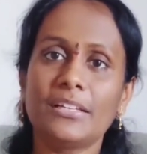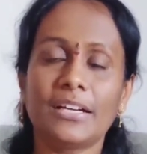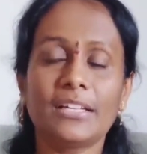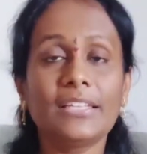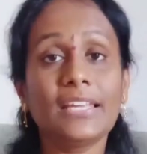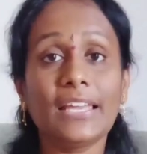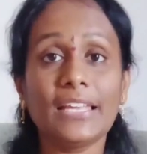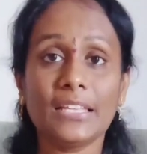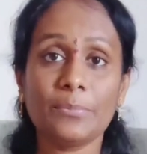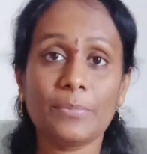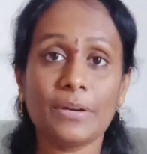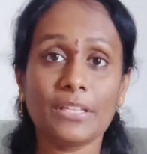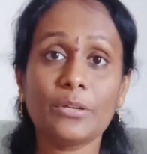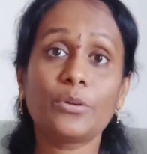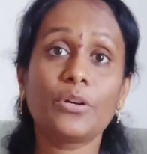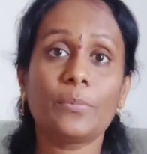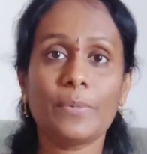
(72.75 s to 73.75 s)
அதுக்கேற்ற
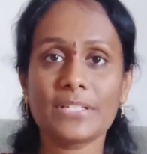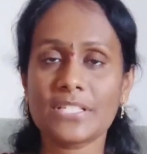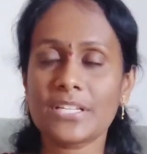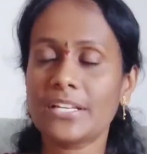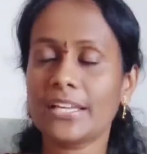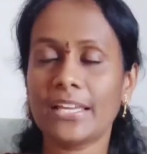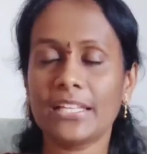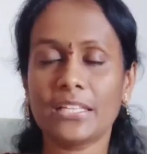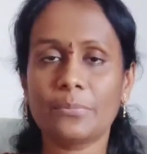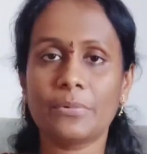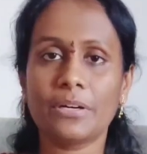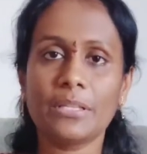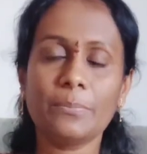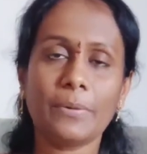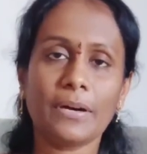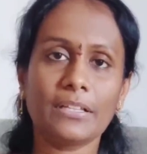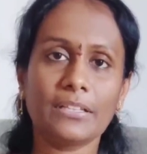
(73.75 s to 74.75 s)
மாதிரி உங்கள் பட்ஜெட்டுக்கு ஏற்ற
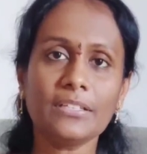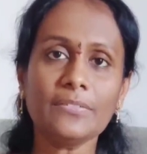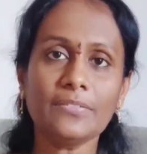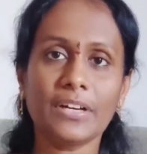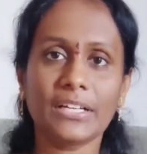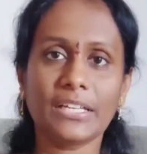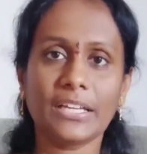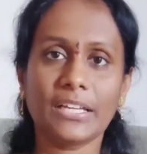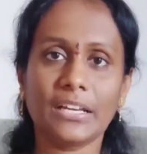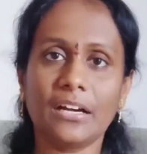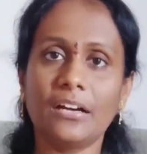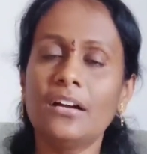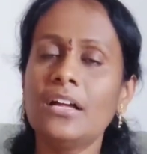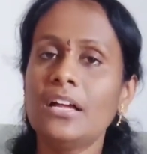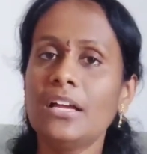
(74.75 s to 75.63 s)
மாதிரி பார்த்து வாங்கி வாங்கிக்கலாம்